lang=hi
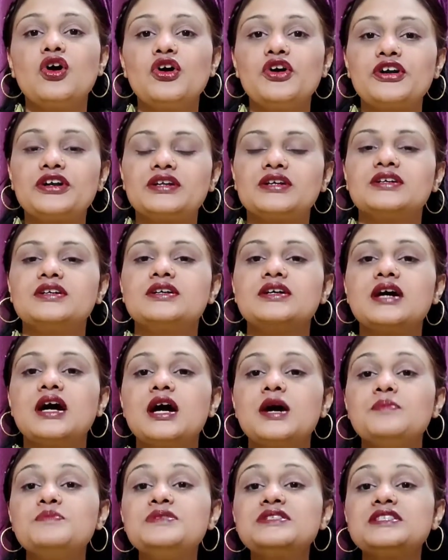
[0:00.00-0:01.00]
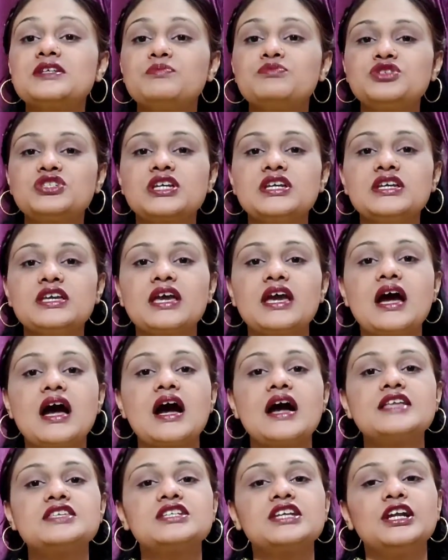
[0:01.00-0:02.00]
और हम समझेंगे
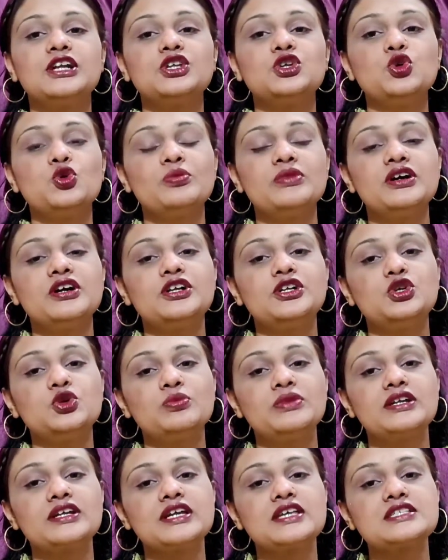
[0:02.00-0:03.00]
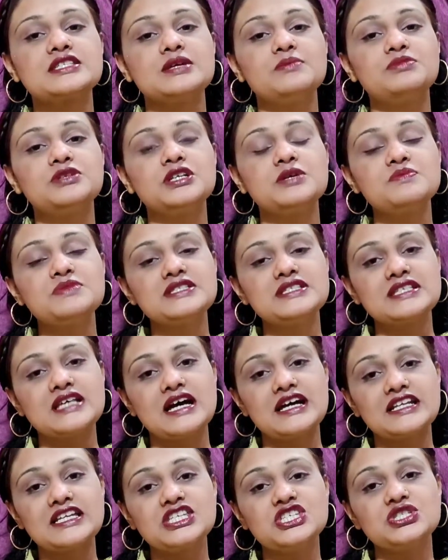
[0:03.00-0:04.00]
आज के ट्यूमर ट्यूमर के सिम्टम्स
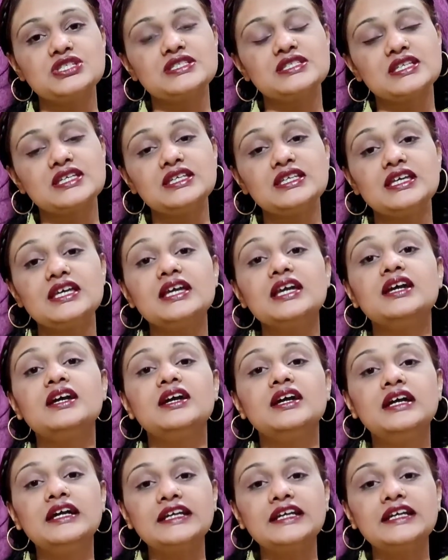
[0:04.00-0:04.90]
सारी चीज़ें ये